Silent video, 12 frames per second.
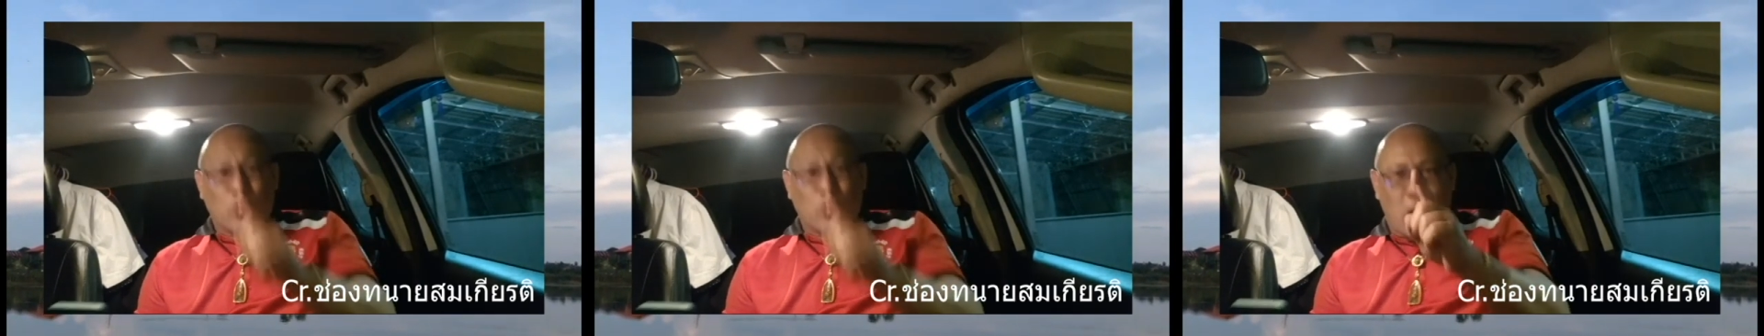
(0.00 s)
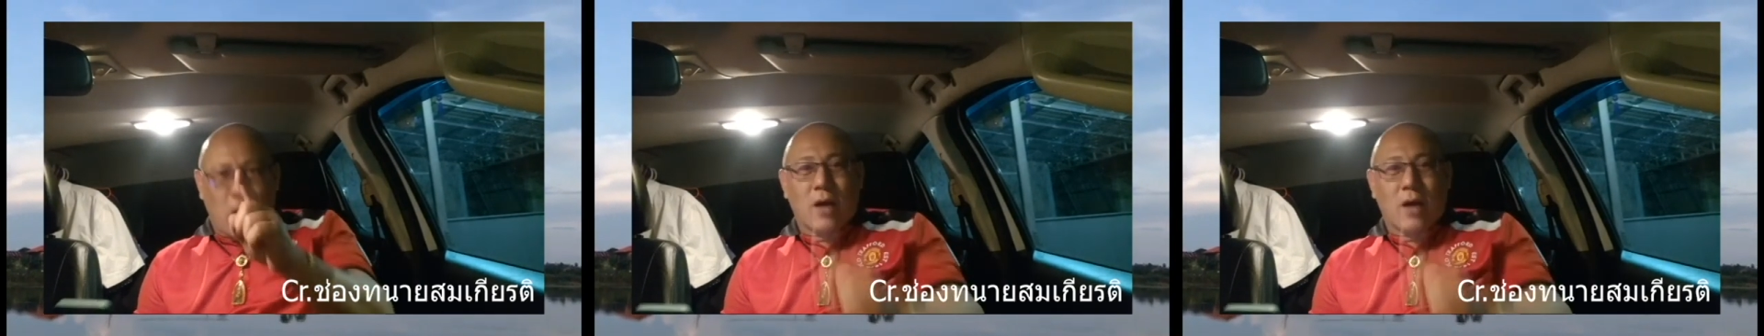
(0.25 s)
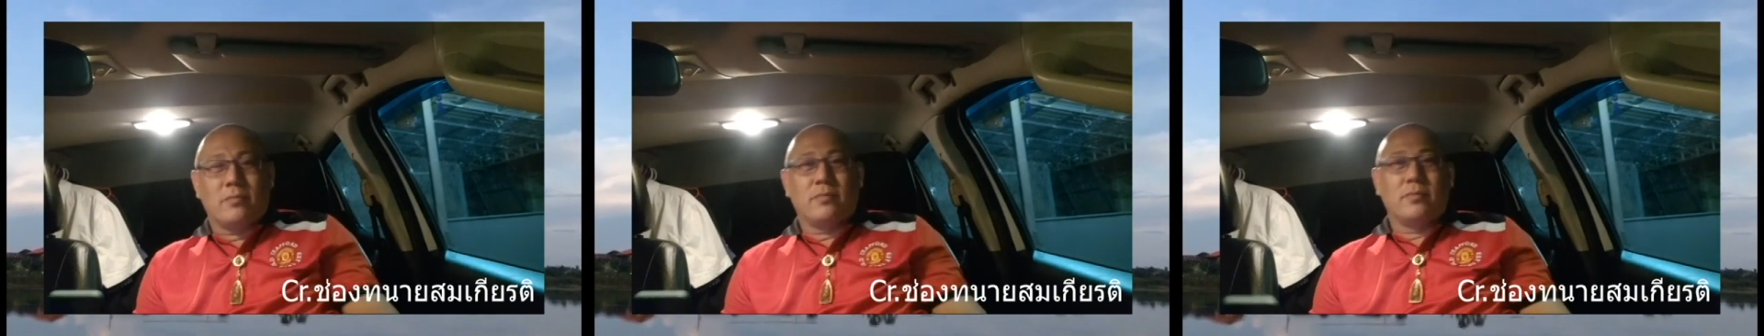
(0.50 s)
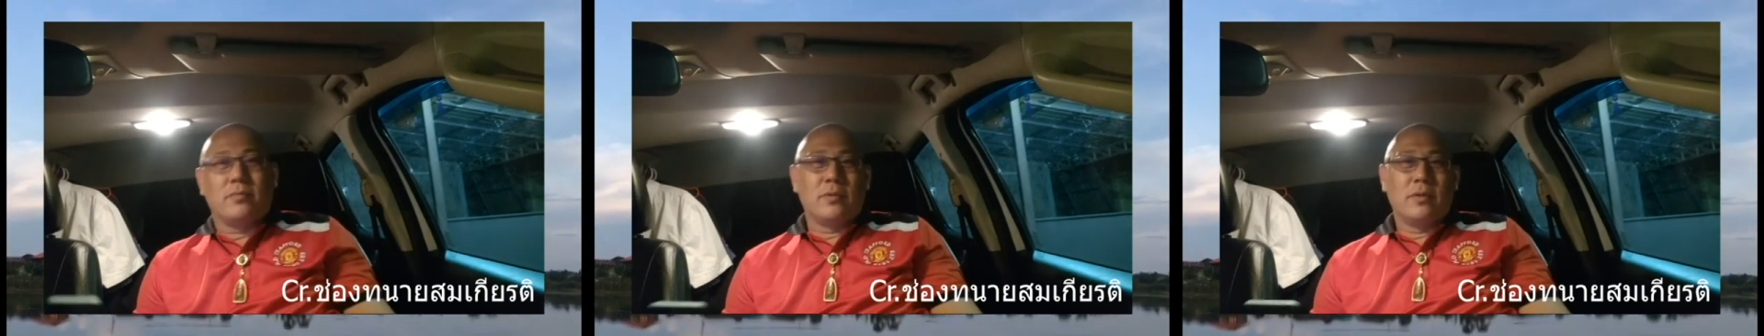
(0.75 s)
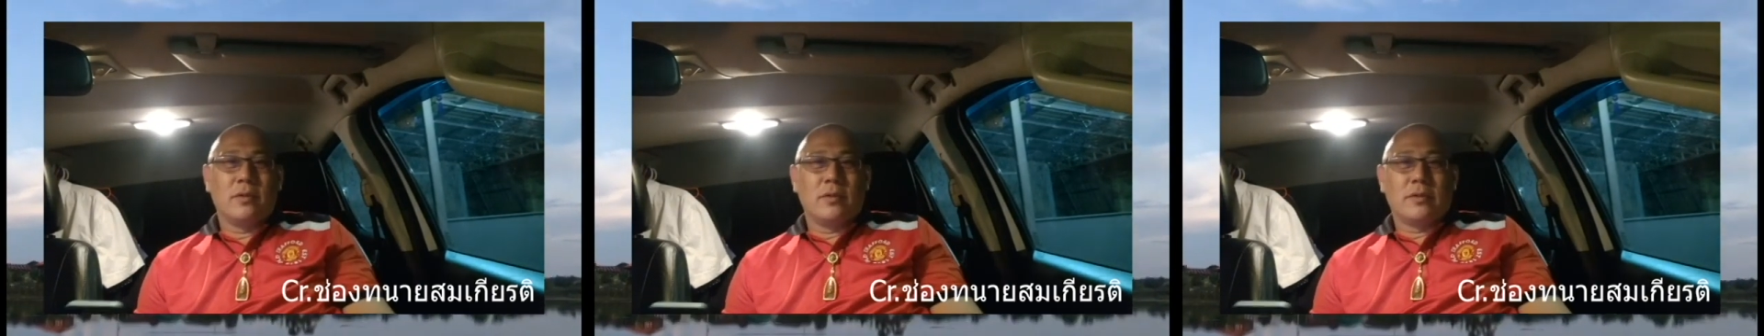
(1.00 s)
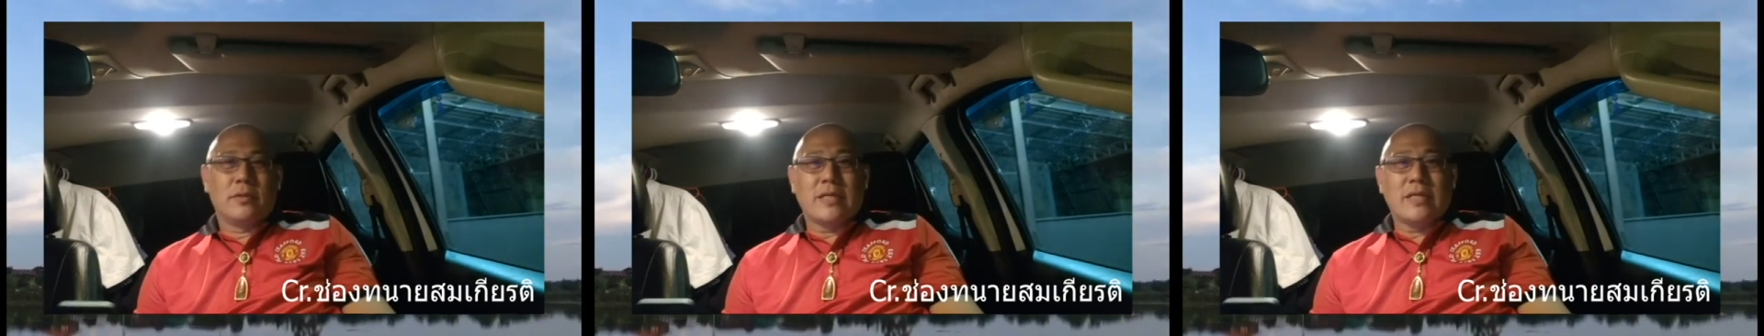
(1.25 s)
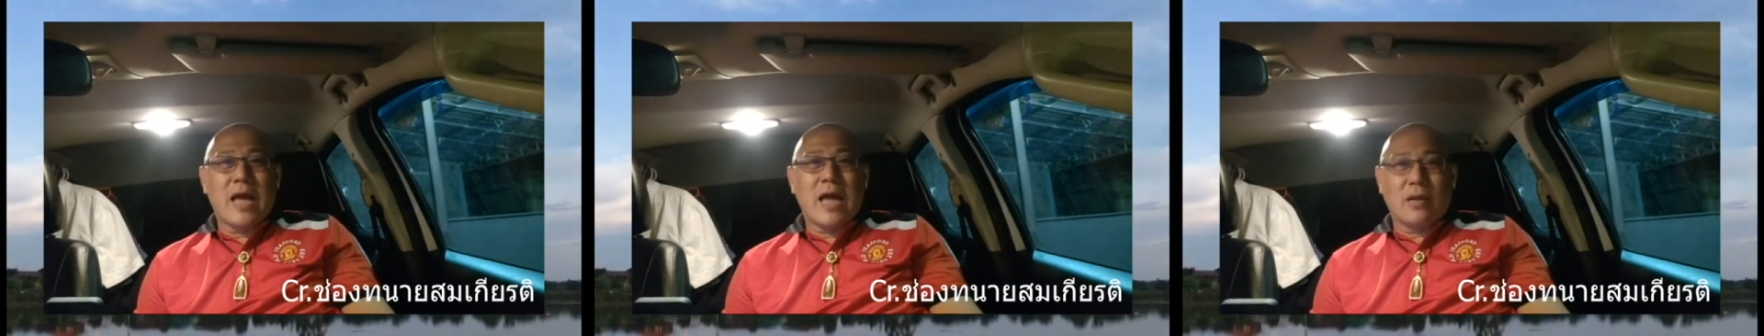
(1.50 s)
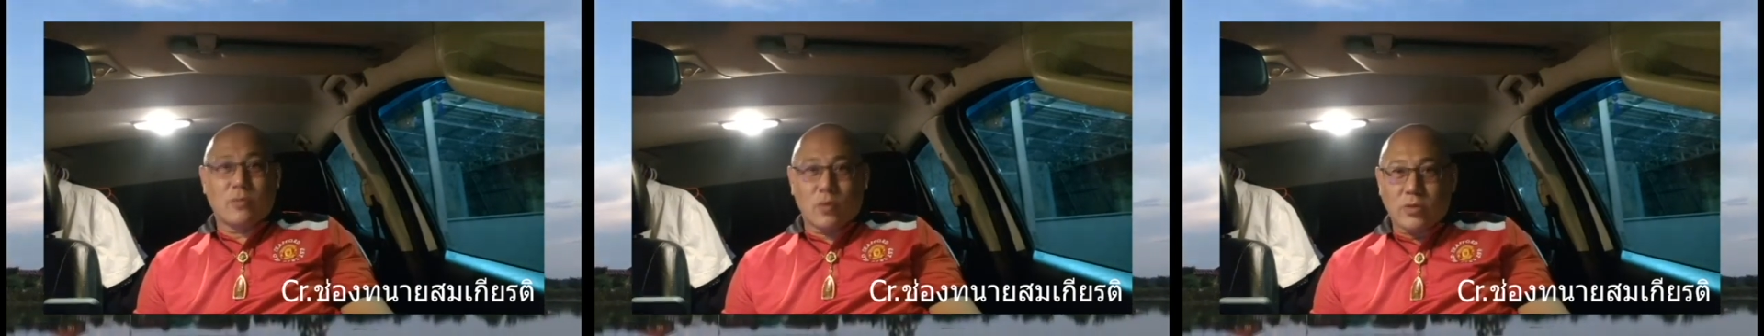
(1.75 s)
ถูกต้องแต่จ้า
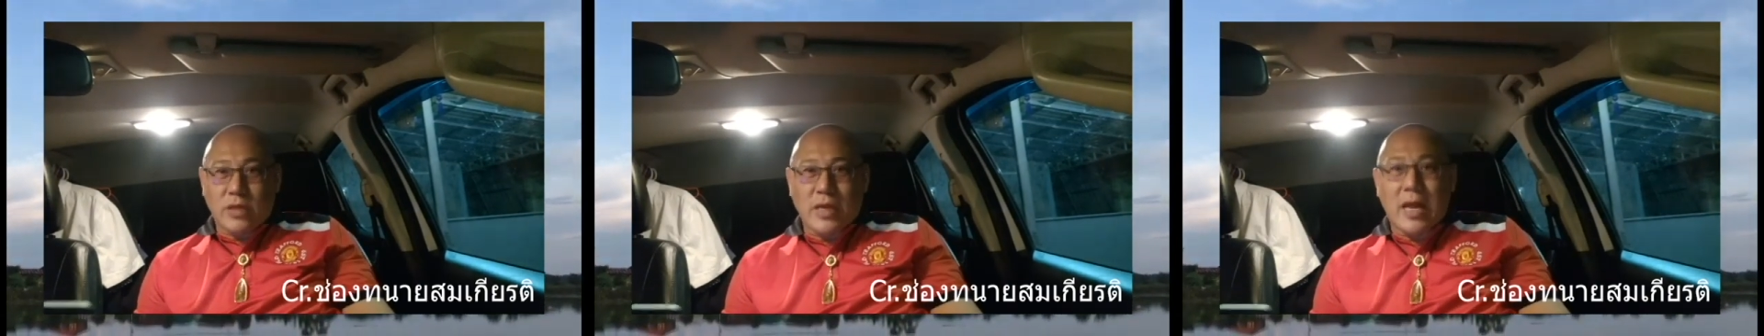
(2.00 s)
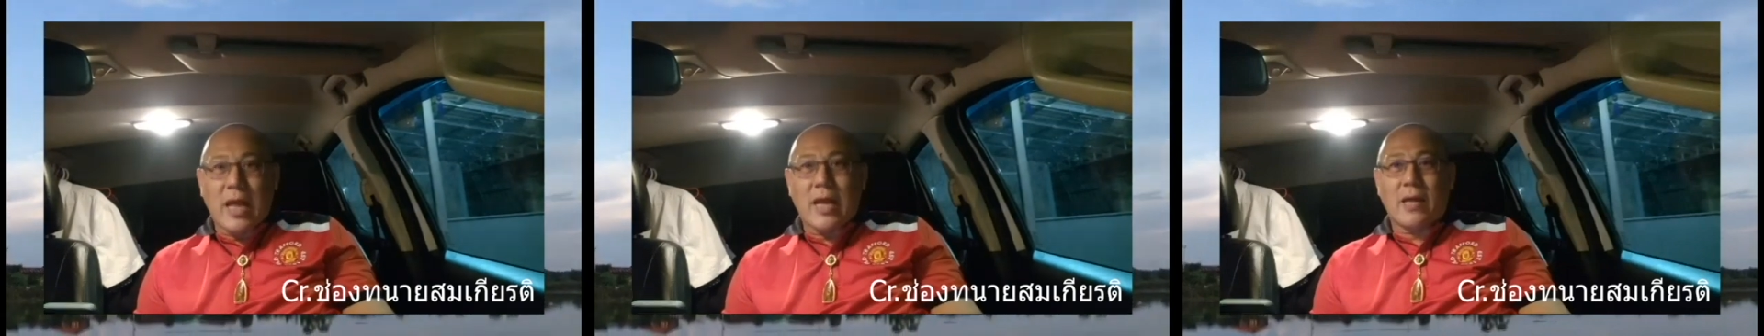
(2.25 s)
งแล้วต้องชนะ